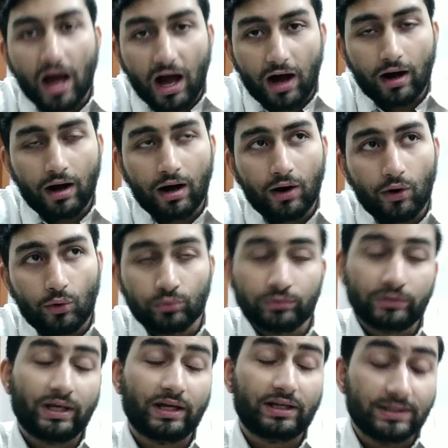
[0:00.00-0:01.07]
आ,
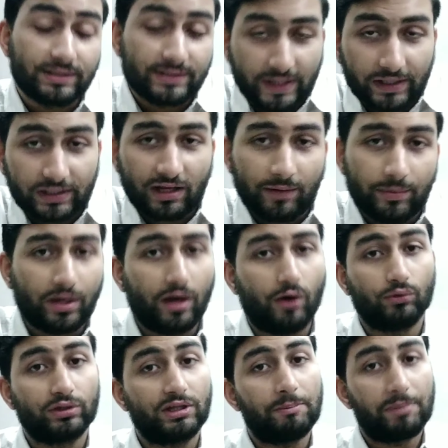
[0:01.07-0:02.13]
उनके कंसेंट के बिना
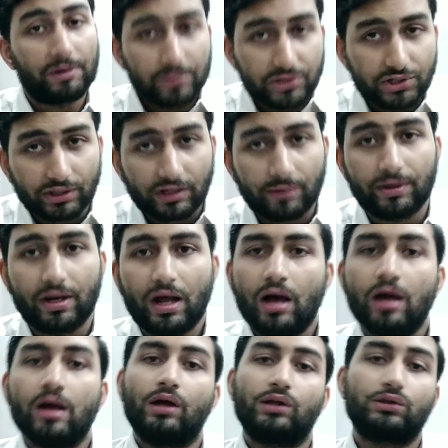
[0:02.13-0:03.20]
उनकी परमिशन के बिना
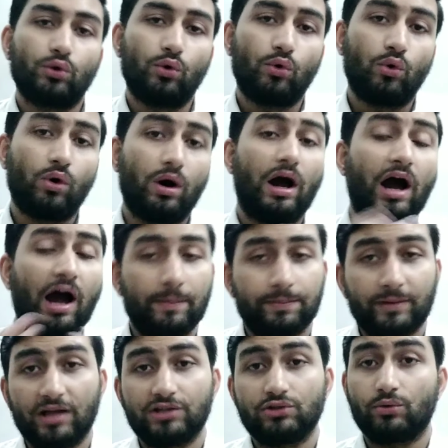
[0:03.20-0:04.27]
तो
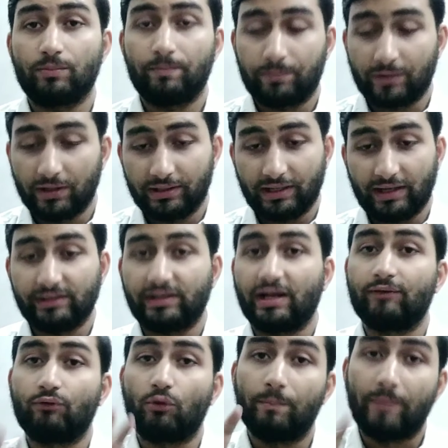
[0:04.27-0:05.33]
आपका जो कंटेंट
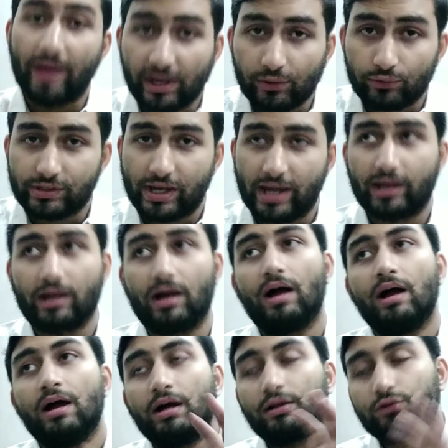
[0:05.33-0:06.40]
है वो बैन हो जाएगा
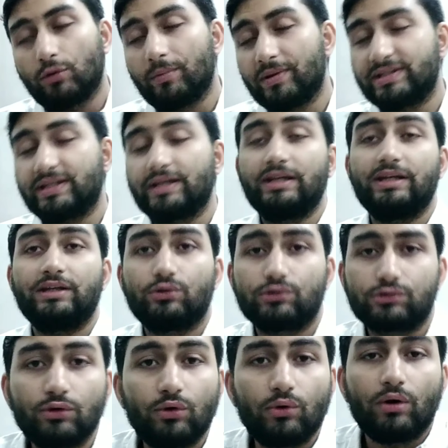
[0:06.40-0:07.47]
तो बेसिकली
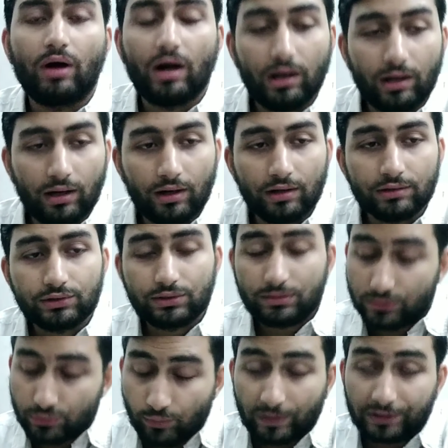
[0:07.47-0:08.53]

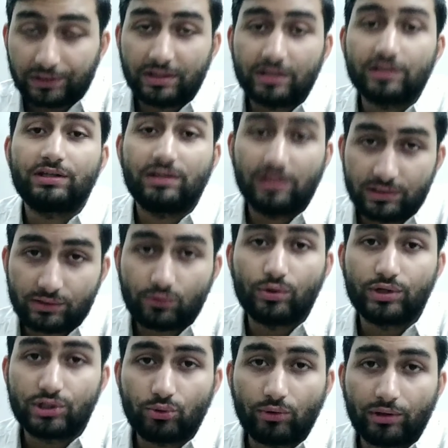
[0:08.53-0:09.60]
दोस्तों ट्विटर ने इसको
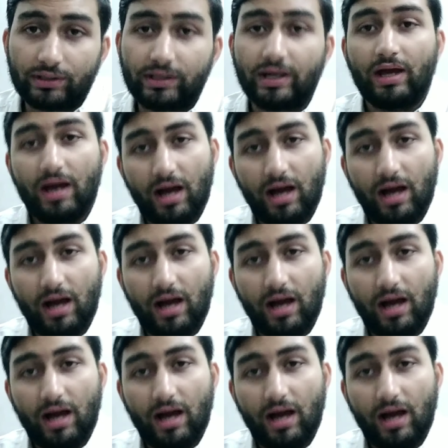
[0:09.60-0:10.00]
इश्यू कर दिया